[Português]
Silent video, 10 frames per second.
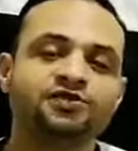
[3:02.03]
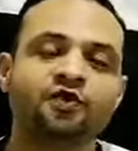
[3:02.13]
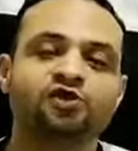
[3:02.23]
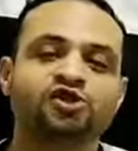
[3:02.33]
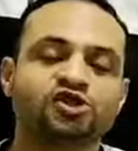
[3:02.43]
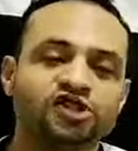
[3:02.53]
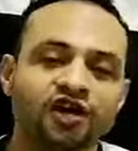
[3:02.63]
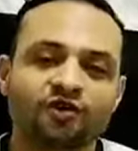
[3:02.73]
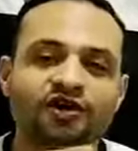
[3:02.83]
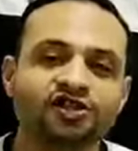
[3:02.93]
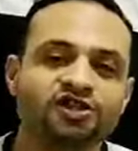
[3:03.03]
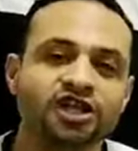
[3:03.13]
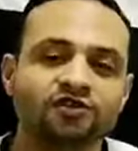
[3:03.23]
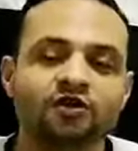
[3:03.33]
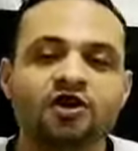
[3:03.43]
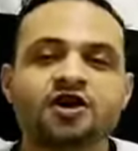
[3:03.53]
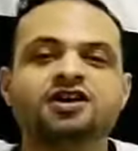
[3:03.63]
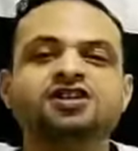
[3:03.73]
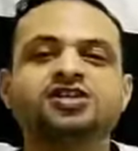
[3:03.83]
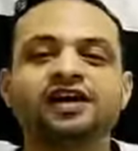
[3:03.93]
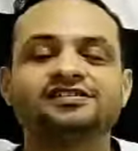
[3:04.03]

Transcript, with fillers: você corintiano que já